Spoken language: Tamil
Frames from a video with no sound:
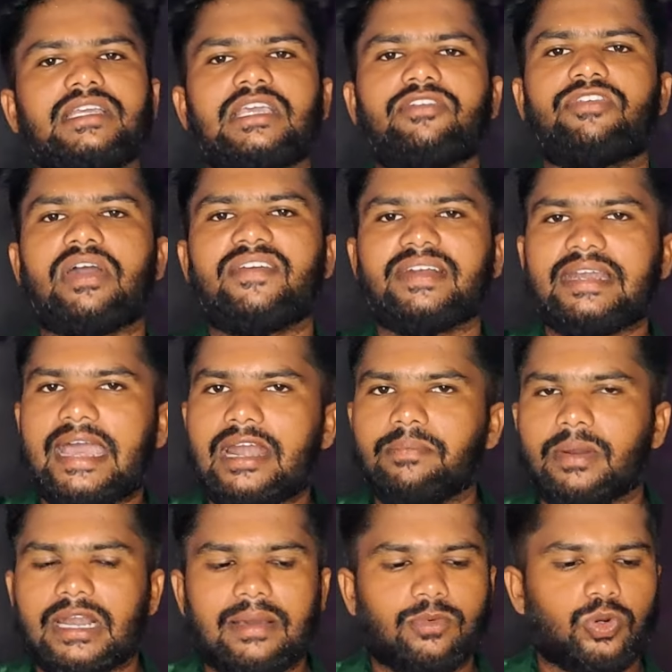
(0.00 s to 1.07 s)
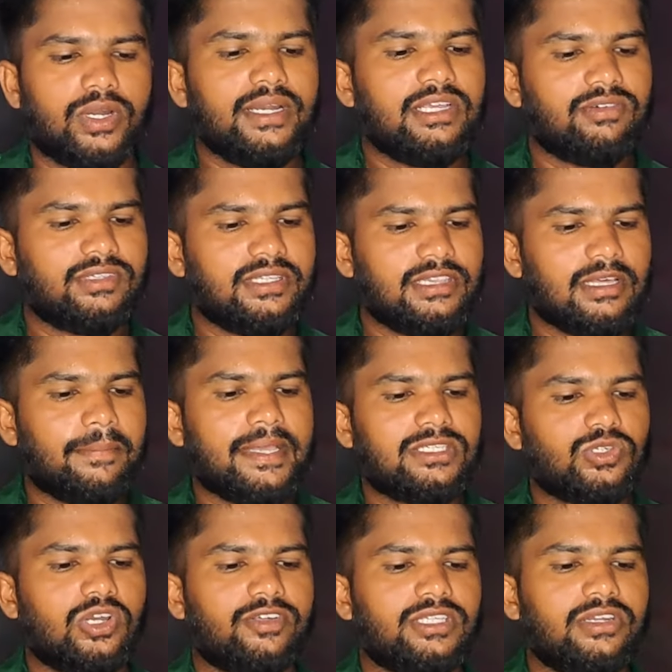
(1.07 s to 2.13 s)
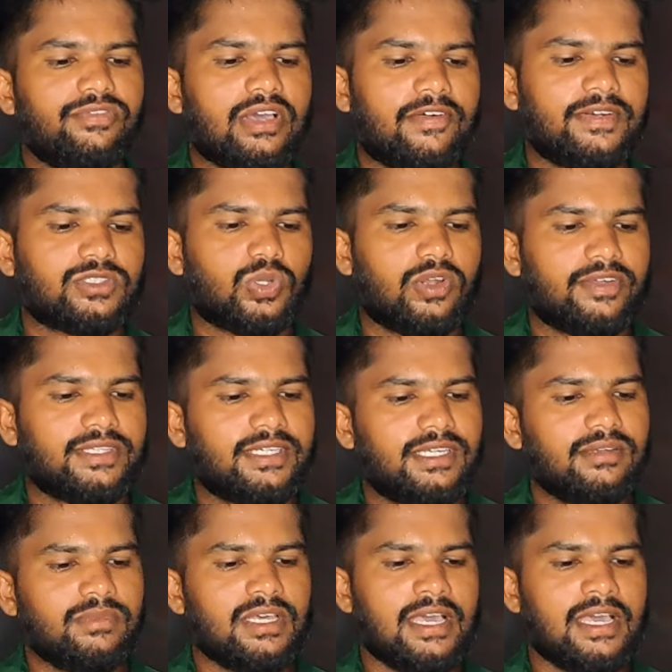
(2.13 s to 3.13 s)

நீங்கள் ஃபேவரட்டில் ஆட் பண்ணாமல் கூட நீங்கள் வந்து இந்த பேஜுக்குள்ளே வந்துட்டு ஃபேவரட்ஸ்க்குள்ளே வந்துட்டு